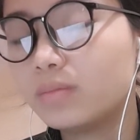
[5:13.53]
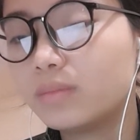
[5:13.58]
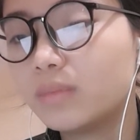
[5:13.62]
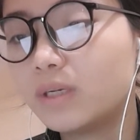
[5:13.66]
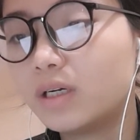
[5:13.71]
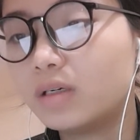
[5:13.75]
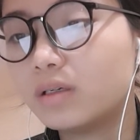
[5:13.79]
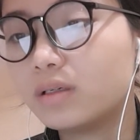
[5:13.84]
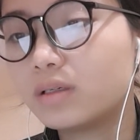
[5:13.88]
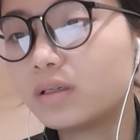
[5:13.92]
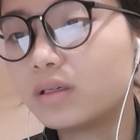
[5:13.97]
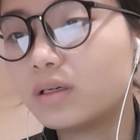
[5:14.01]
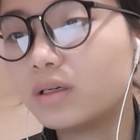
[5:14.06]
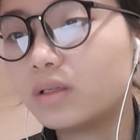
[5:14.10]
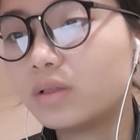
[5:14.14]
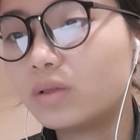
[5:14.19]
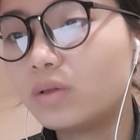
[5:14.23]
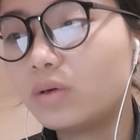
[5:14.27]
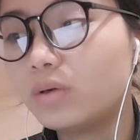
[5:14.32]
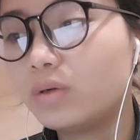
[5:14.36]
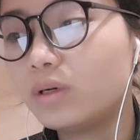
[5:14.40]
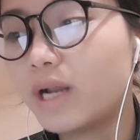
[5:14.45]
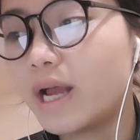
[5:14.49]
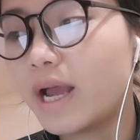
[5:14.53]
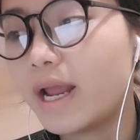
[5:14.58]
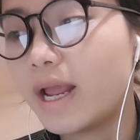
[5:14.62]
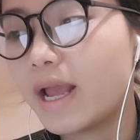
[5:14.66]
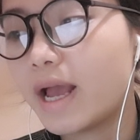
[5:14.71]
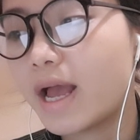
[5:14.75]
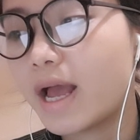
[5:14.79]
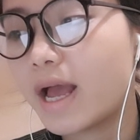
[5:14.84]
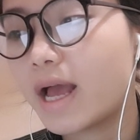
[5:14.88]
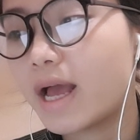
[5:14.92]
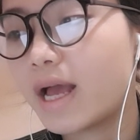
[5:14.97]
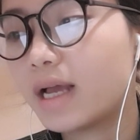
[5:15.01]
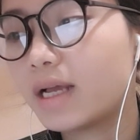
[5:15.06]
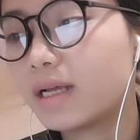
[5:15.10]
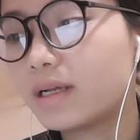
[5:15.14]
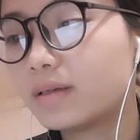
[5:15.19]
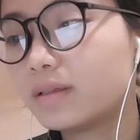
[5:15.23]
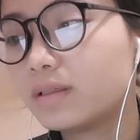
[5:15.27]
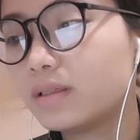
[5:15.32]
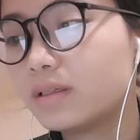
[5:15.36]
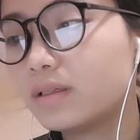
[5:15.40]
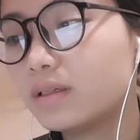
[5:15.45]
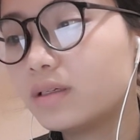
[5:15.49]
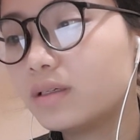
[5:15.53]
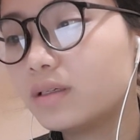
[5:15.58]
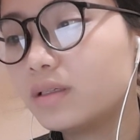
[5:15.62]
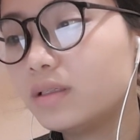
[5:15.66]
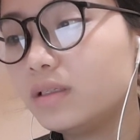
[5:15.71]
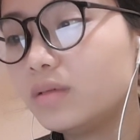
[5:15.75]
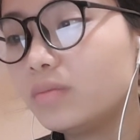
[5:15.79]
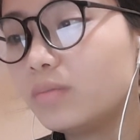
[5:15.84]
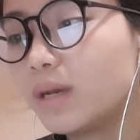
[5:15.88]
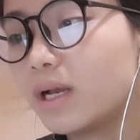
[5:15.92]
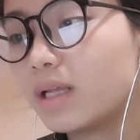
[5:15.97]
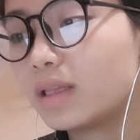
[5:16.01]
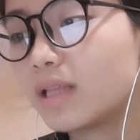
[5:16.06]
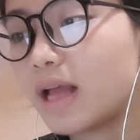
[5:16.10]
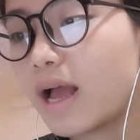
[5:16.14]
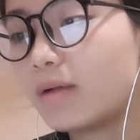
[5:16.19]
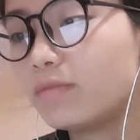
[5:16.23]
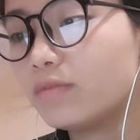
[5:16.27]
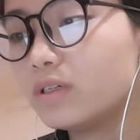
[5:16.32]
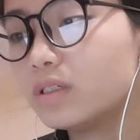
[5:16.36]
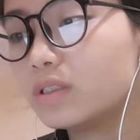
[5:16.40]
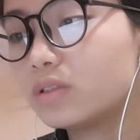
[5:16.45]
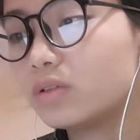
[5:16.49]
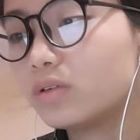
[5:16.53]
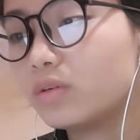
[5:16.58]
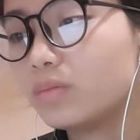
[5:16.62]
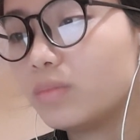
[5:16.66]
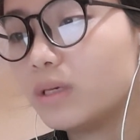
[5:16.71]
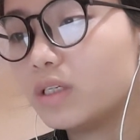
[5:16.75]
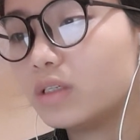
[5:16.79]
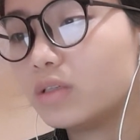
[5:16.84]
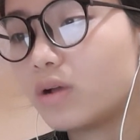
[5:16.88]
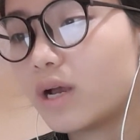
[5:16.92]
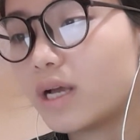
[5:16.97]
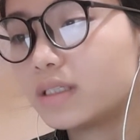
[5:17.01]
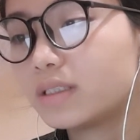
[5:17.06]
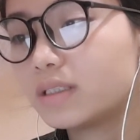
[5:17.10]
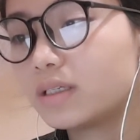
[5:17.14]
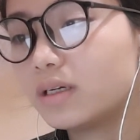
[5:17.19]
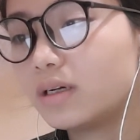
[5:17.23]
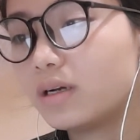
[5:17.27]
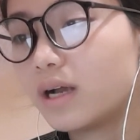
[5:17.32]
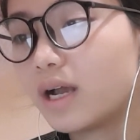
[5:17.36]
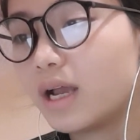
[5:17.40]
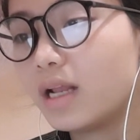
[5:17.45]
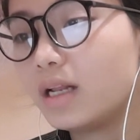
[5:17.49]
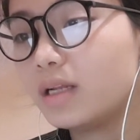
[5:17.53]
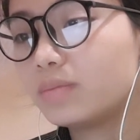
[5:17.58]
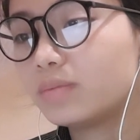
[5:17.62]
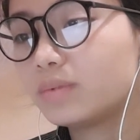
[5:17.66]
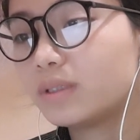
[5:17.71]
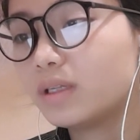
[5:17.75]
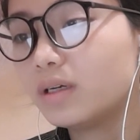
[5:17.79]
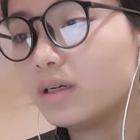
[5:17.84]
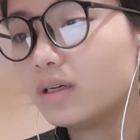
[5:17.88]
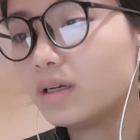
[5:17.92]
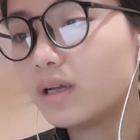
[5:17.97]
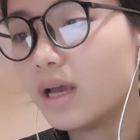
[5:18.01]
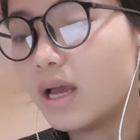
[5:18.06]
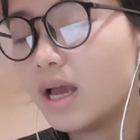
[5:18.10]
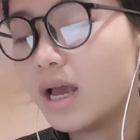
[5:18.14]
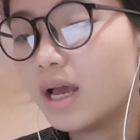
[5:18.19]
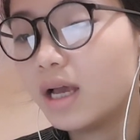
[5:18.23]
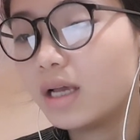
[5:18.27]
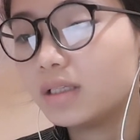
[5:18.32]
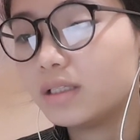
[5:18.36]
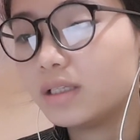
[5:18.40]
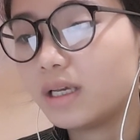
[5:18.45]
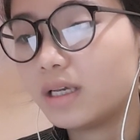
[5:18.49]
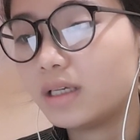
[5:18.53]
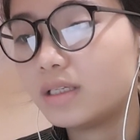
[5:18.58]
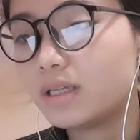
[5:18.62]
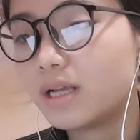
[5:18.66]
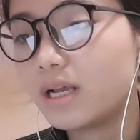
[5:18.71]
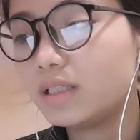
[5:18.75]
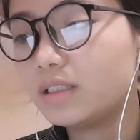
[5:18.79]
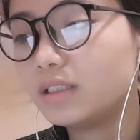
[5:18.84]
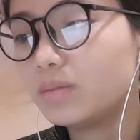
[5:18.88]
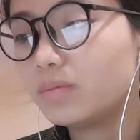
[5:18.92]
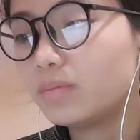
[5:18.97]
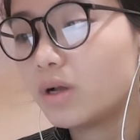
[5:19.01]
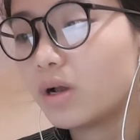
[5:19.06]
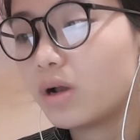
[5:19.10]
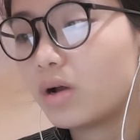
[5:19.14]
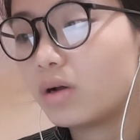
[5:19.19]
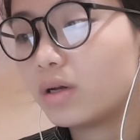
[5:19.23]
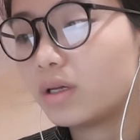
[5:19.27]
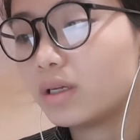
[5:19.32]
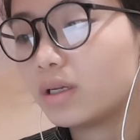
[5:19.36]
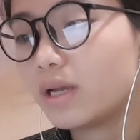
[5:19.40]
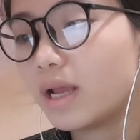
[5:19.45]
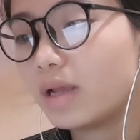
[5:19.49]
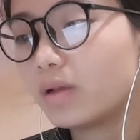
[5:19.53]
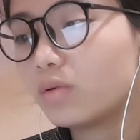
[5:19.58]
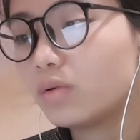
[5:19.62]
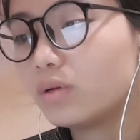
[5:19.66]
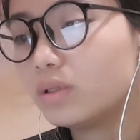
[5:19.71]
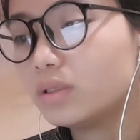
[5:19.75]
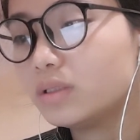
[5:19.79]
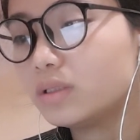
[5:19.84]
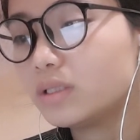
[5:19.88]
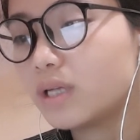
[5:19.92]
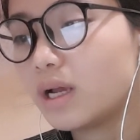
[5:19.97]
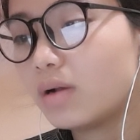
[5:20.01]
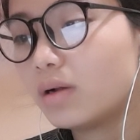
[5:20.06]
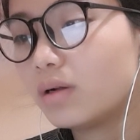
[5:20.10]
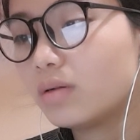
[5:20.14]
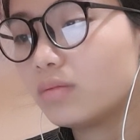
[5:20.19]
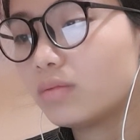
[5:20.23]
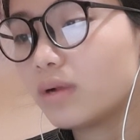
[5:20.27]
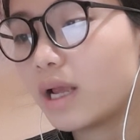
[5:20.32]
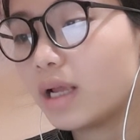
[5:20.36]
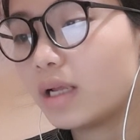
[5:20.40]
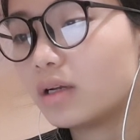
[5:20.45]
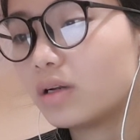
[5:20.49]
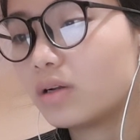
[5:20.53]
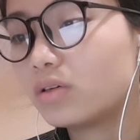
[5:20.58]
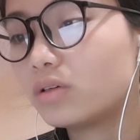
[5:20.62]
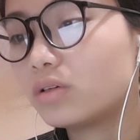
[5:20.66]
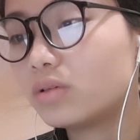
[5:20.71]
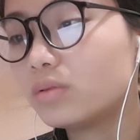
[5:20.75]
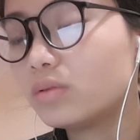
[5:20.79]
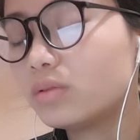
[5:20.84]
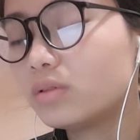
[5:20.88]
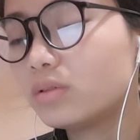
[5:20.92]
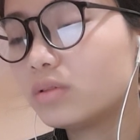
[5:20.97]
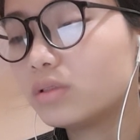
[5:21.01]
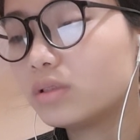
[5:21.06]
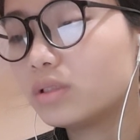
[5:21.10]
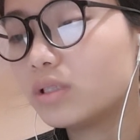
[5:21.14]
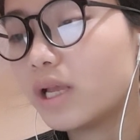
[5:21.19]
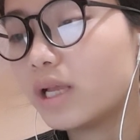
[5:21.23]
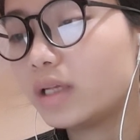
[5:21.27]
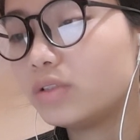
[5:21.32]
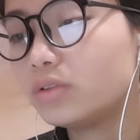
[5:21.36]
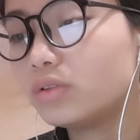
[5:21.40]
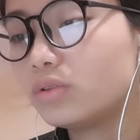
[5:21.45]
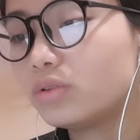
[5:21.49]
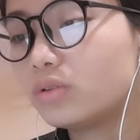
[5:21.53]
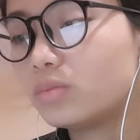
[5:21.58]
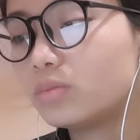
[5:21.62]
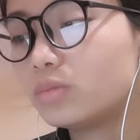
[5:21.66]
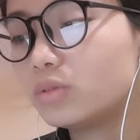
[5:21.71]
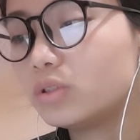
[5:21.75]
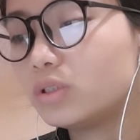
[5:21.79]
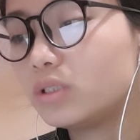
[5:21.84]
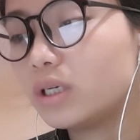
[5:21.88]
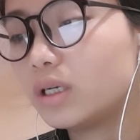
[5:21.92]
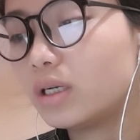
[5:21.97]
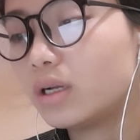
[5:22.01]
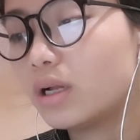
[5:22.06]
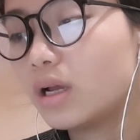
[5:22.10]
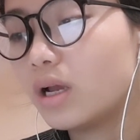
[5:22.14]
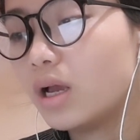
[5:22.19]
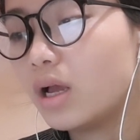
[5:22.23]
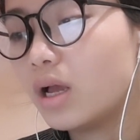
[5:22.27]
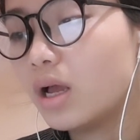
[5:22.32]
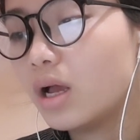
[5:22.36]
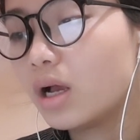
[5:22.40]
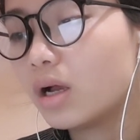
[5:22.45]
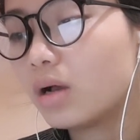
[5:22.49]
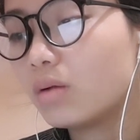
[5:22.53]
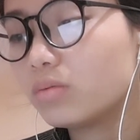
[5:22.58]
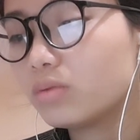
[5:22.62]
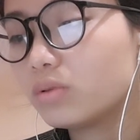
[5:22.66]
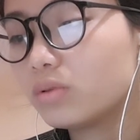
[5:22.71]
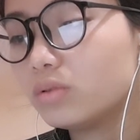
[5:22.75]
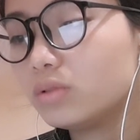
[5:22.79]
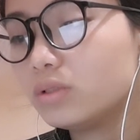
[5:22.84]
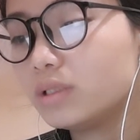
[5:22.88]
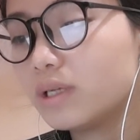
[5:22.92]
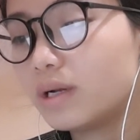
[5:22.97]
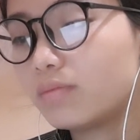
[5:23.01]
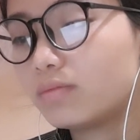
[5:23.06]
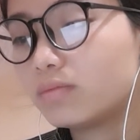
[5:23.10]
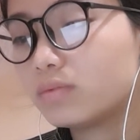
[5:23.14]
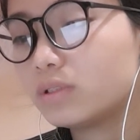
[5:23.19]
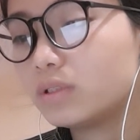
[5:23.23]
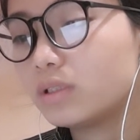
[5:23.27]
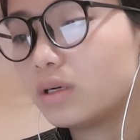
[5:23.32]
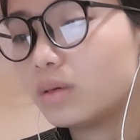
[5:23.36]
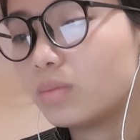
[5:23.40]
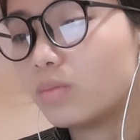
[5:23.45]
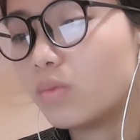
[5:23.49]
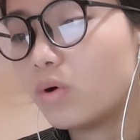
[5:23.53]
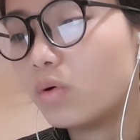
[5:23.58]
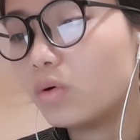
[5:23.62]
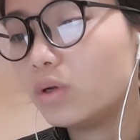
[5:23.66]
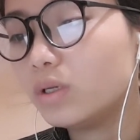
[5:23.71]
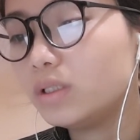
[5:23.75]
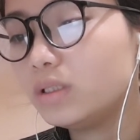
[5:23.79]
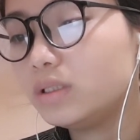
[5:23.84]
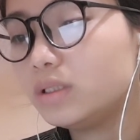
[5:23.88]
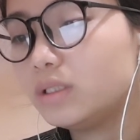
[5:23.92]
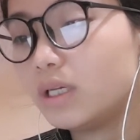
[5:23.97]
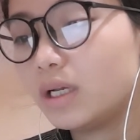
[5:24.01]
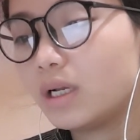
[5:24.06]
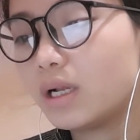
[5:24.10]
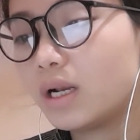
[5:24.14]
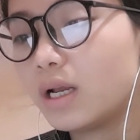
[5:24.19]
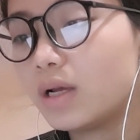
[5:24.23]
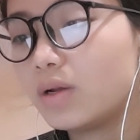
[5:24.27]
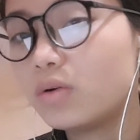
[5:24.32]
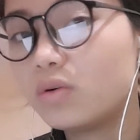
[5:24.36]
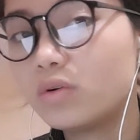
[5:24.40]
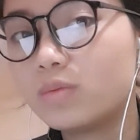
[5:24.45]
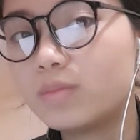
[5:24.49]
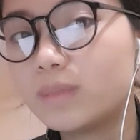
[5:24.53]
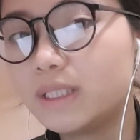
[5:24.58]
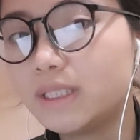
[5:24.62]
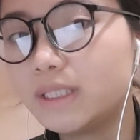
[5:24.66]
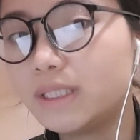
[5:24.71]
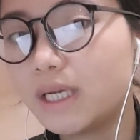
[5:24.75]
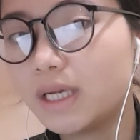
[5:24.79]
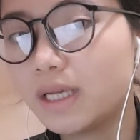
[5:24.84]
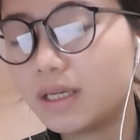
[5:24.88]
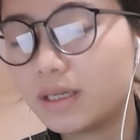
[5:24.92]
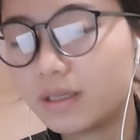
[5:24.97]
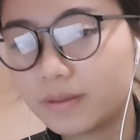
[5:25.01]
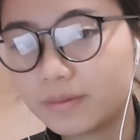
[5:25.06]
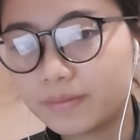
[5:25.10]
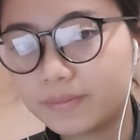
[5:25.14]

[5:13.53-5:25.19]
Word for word: Ở cửa thôn Đại Hà Những bà tám vừa rồi bị dọa sợ ngay lập tức Nhảy ra châm ngòi Đại Quân sao không đánh nó Đánh cho nó một trận không tôn trọng trưởng bối chính là đồ mất dạy